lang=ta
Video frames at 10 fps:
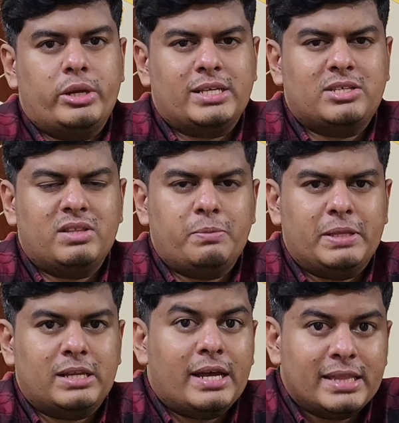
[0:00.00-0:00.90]
ஸோ நெக்ஸ்ட் வந்து
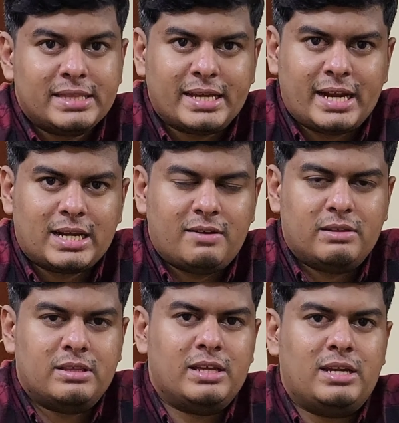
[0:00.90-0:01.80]
பார்த்தீங்கன்னா இந்த ரேட்டில்
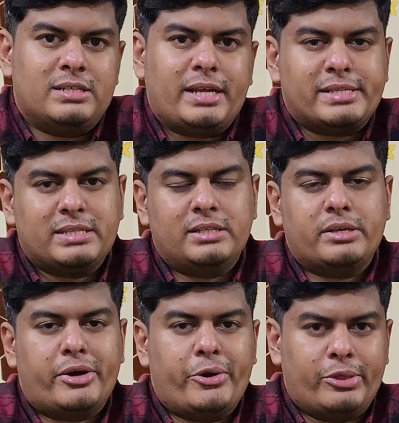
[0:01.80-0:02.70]
வந்து இதில் டச்
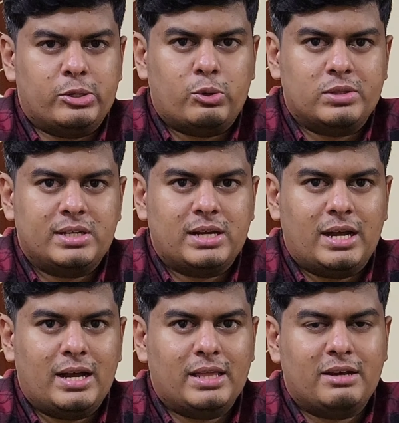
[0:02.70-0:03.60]
சென்சரோட வந்து
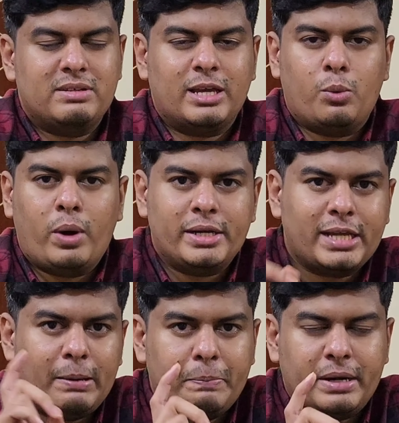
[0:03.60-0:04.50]
கொடுத்துருக்காங்க அதாவது நீங்கள் ஒன்
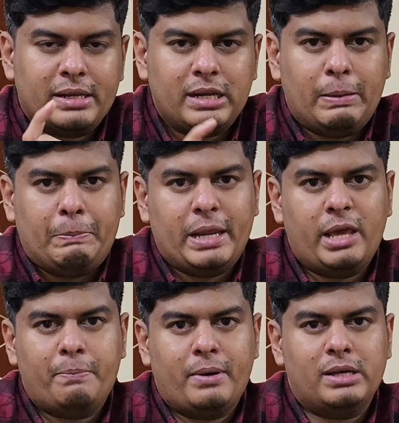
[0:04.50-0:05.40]
டேப் பண்ணிங்கன்னா ப்ளே
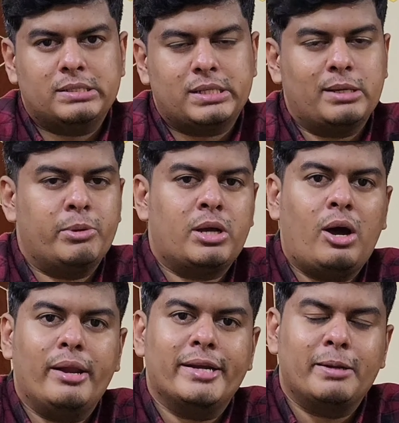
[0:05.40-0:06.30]
பாஸ் அதுக்கப்புறம்
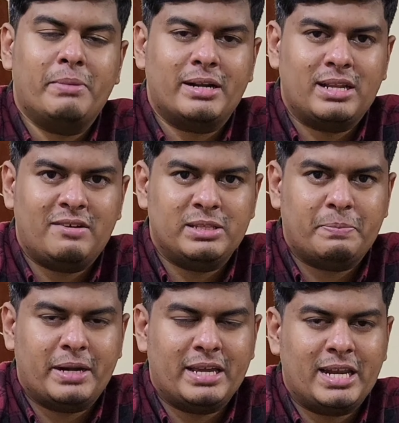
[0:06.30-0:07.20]
கால் அட்டன் பண்ணுறதுலாம்
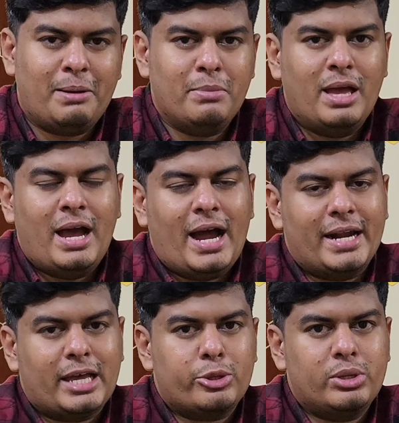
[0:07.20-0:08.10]
வந்து பண்ணிக்கலாம் அண்ட்